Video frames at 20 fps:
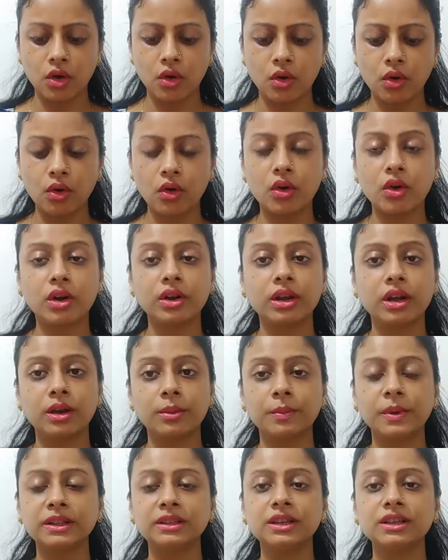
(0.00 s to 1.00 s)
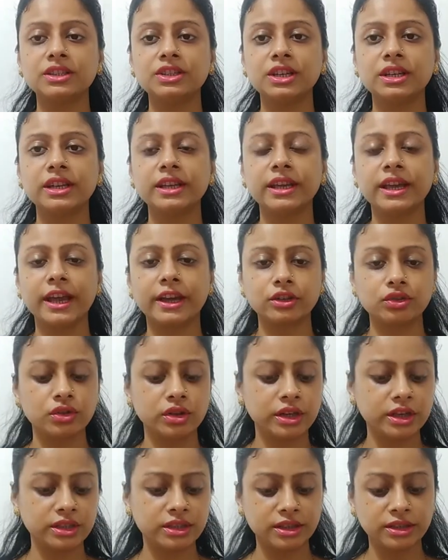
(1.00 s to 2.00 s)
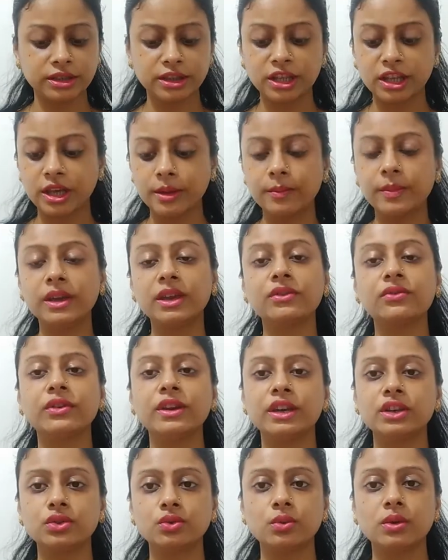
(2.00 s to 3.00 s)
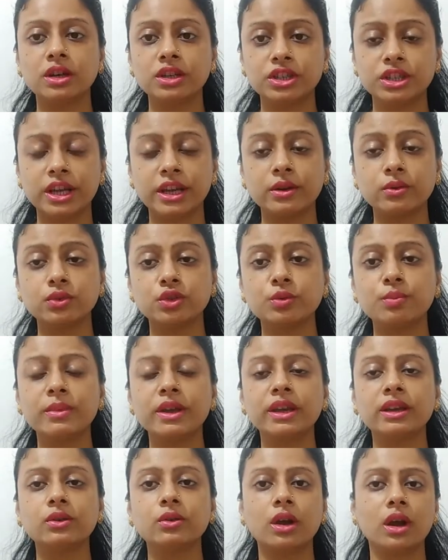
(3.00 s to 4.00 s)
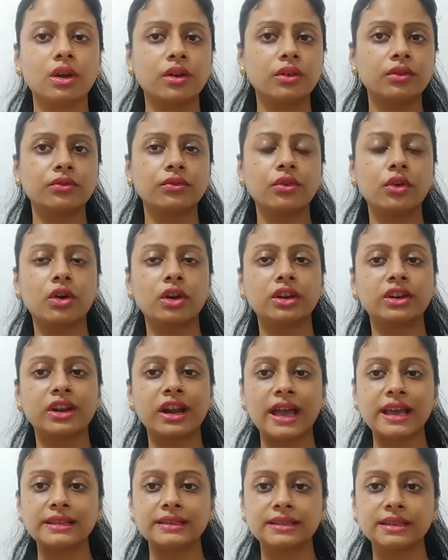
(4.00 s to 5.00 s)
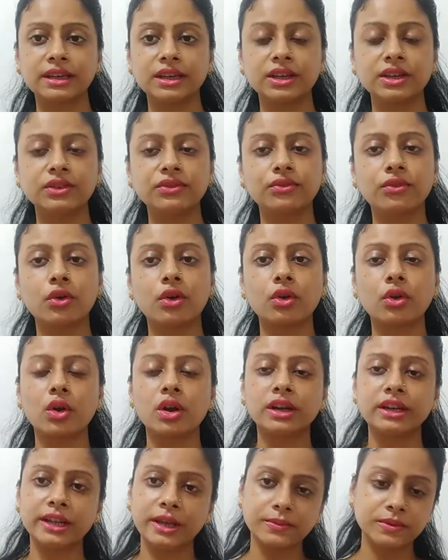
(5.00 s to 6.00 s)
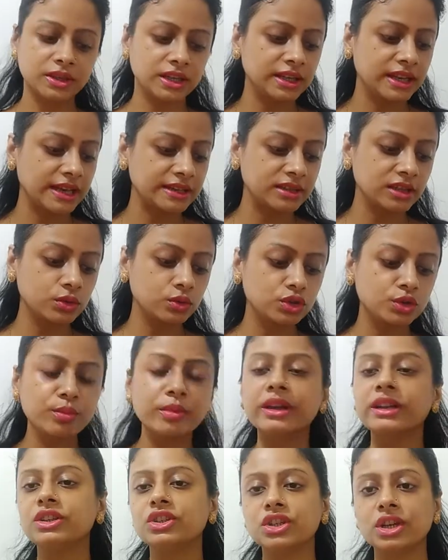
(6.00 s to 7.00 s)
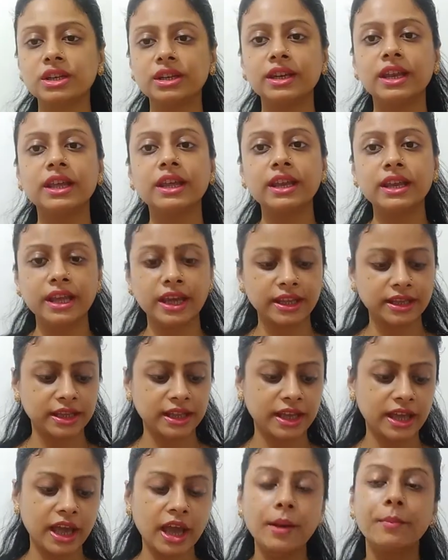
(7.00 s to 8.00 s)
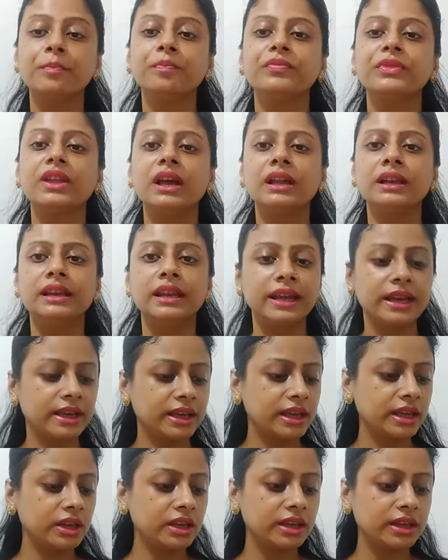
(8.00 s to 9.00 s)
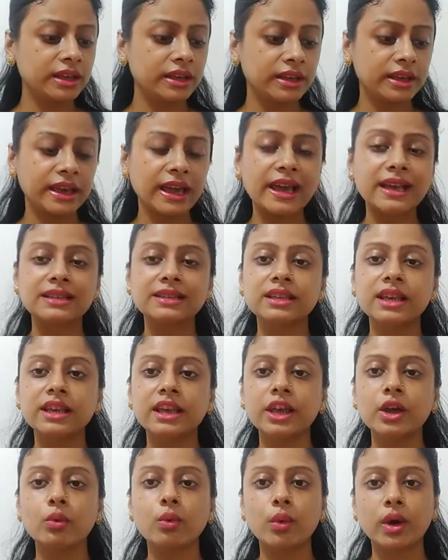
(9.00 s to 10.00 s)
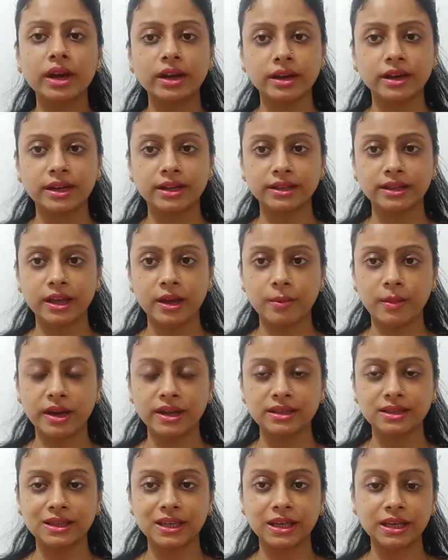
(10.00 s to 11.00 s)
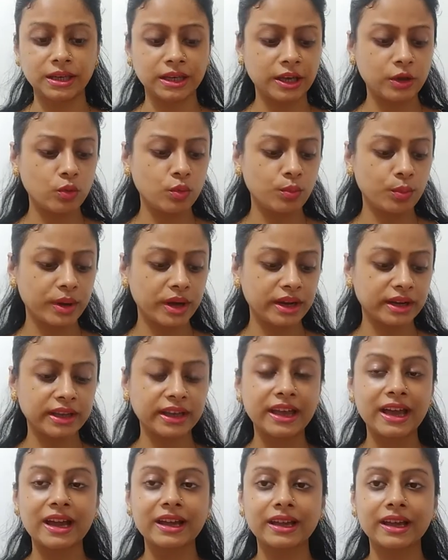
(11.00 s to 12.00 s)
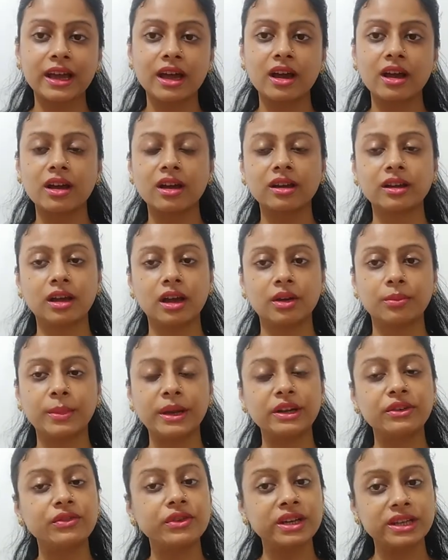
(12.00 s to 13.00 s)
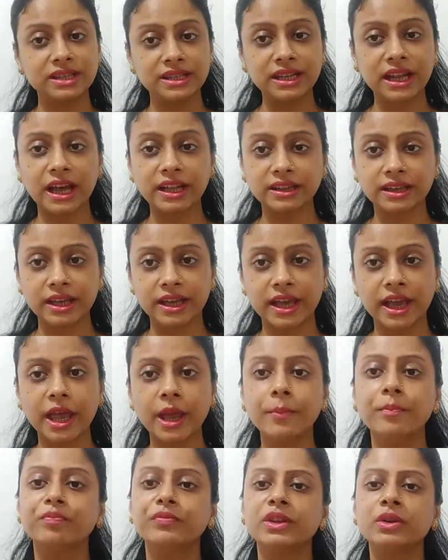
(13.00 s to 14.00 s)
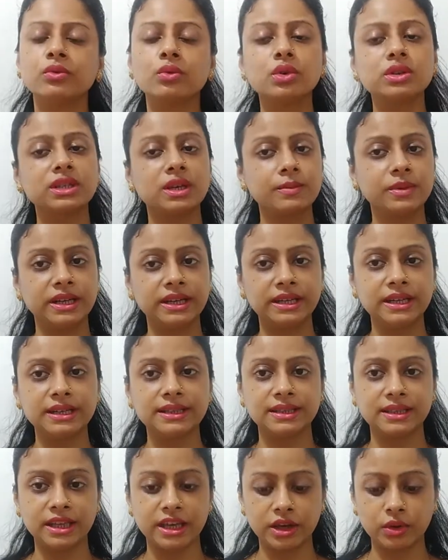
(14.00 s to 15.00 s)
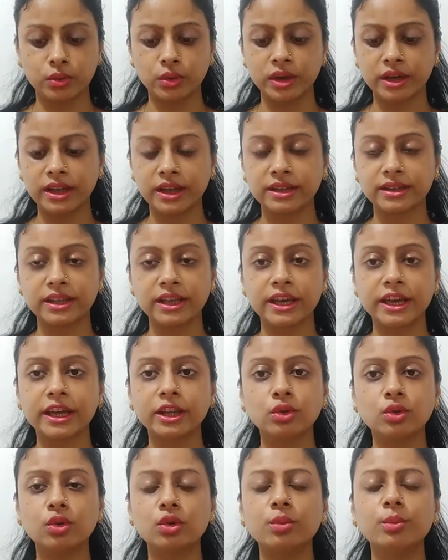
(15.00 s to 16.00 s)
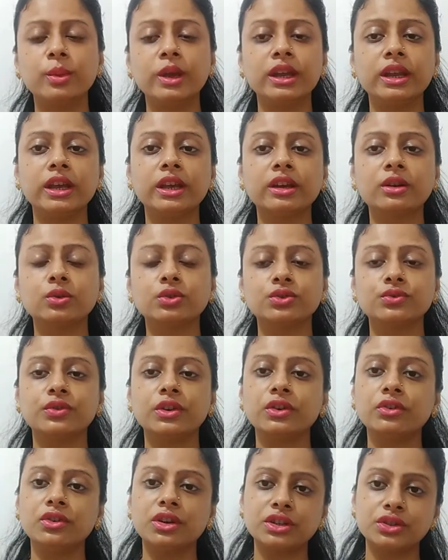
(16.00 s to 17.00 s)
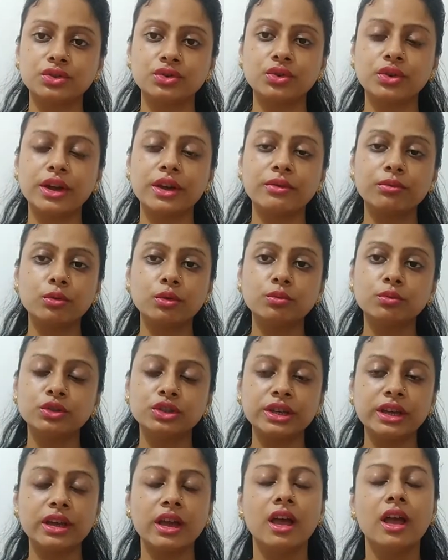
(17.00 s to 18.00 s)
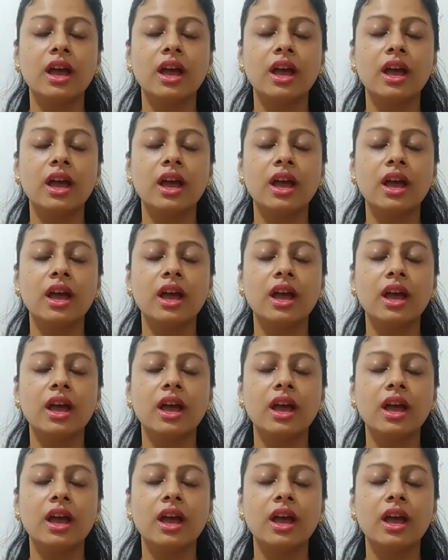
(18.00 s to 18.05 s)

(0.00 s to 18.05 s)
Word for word: और पतंजलि के एक्चुअली जितने भी फेस वॉश है उसमें फॉर ड्राई स्किन फॉर ऑल टाइप स्किन ऐसे कुछ मेंशन नहीं रहते हैं लेकिन कैसे ये वर्क करते हैं हमारे स्किन के ऊपर क्या क्या बेनिफिट्स लाते हैं वो सब डिटेल्स दिए हुए रहते हैं तो मेरे कुछ व्यूवर्स जो है वो मुझे